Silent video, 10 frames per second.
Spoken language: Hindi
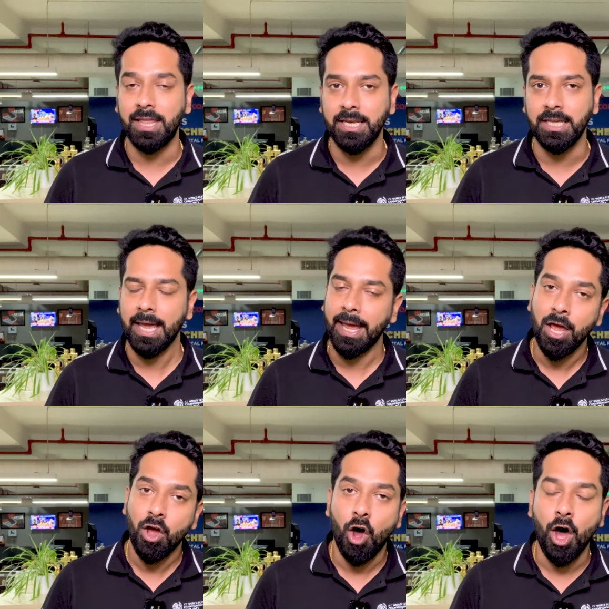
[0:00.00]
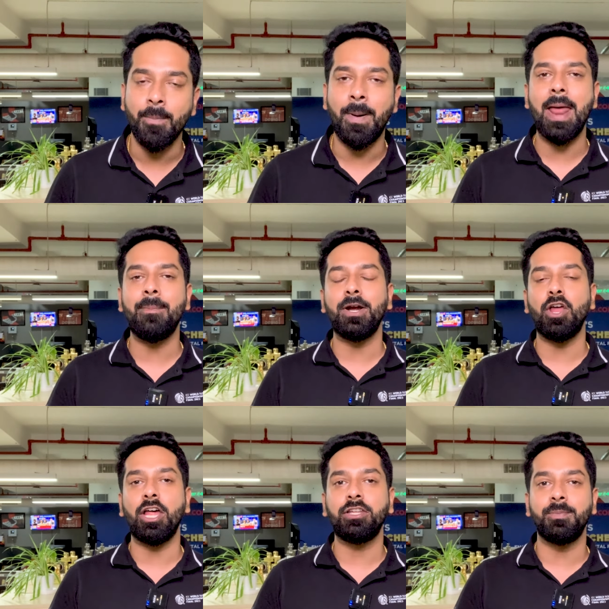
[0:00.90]
देनी है और
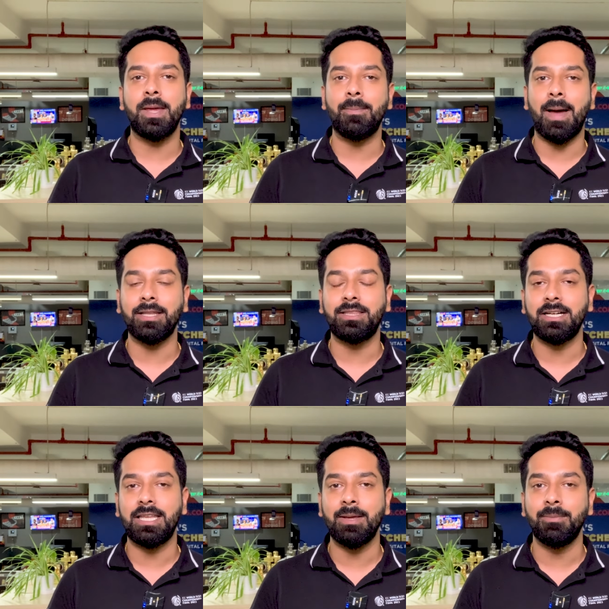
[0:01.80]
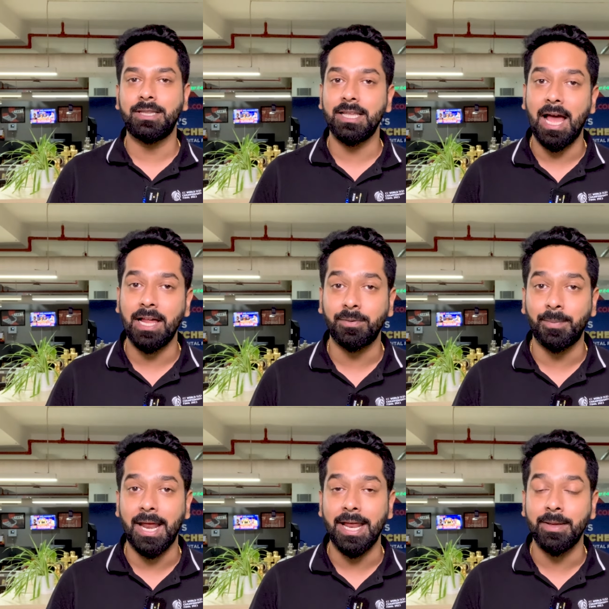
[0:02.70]
बारबाडोस में भारतीय टीम इतिहास
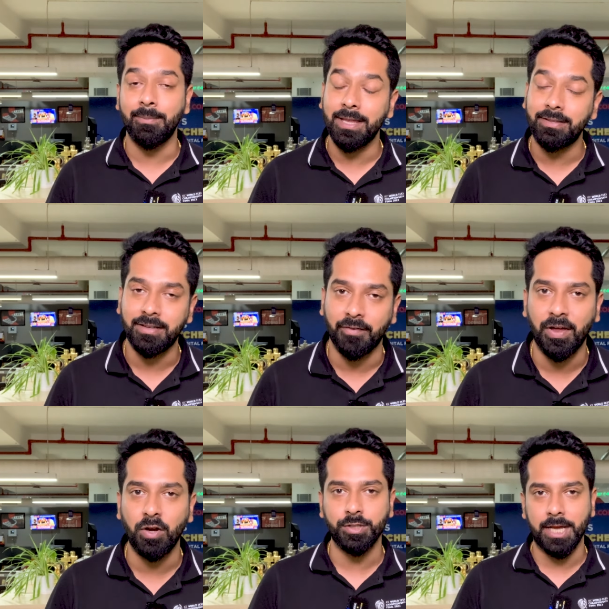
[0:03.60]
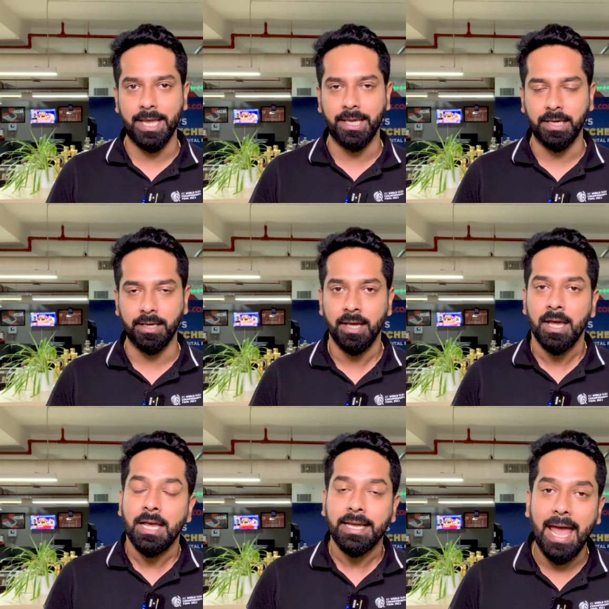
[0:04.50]
बनाने में सफल हो जाएगी
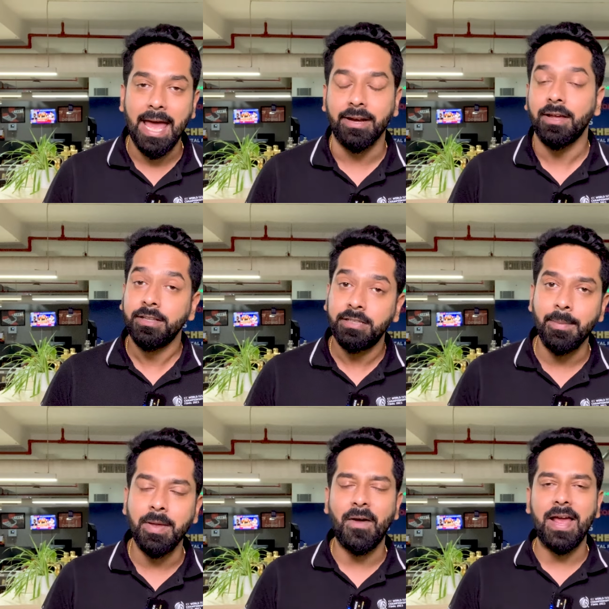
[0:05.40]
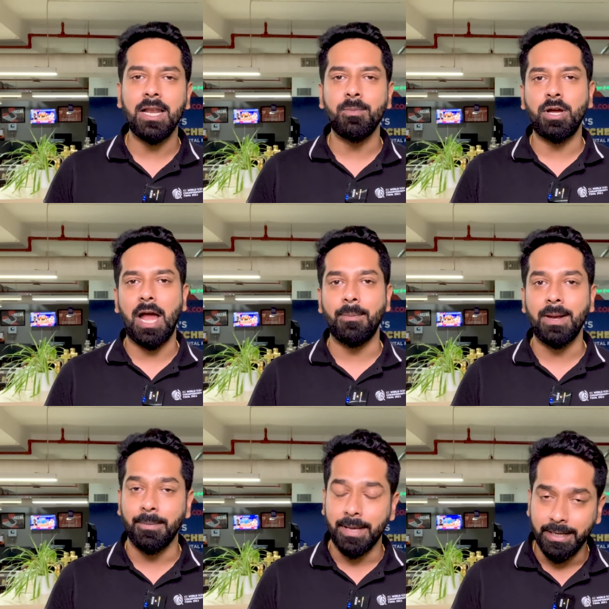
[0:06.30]
खैर सेमीफाइनल
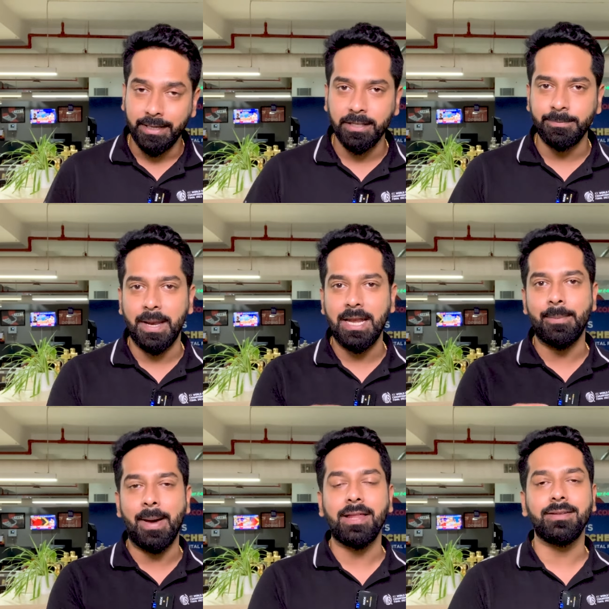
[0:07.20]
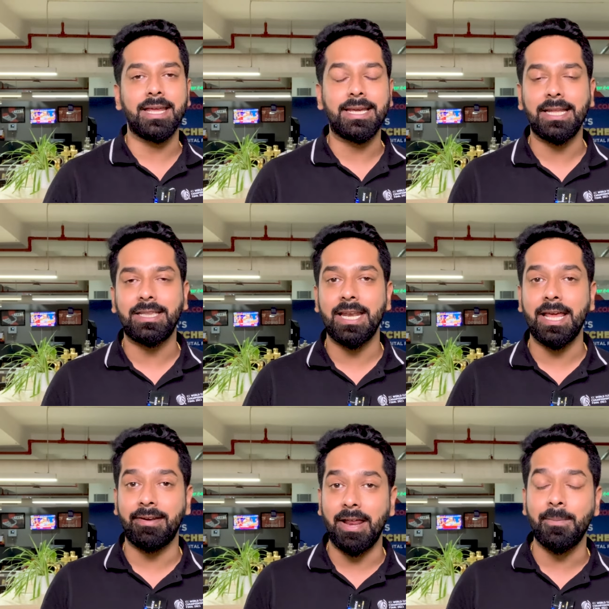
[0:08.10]
मुकाबले में किस बल्लेबाज ने कितने
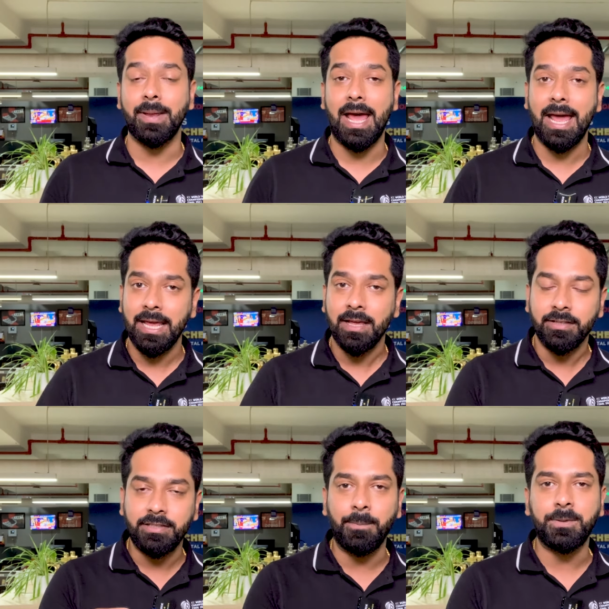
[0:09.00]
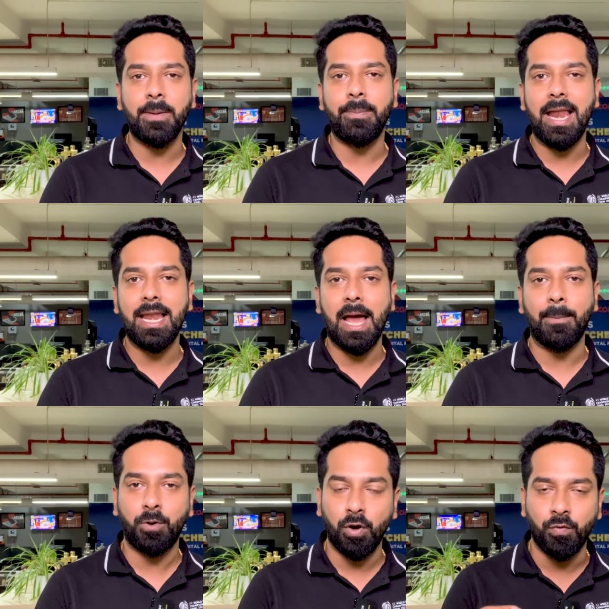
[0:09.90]
रन बनाए सबसे पहले
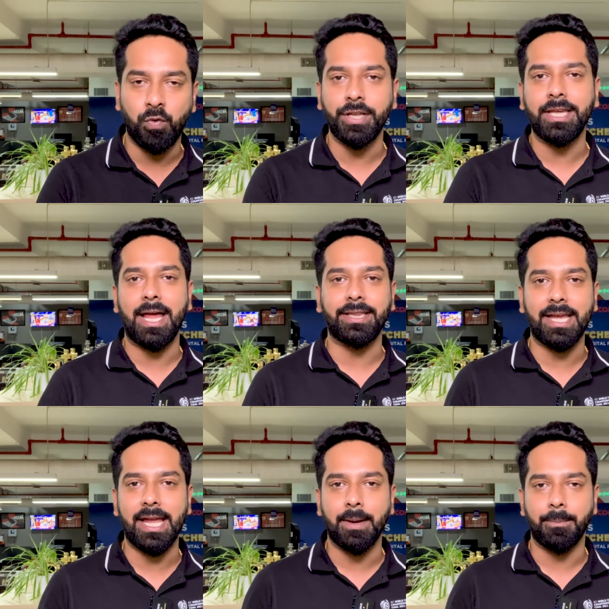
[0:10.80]
आपको वो दिखाते हैं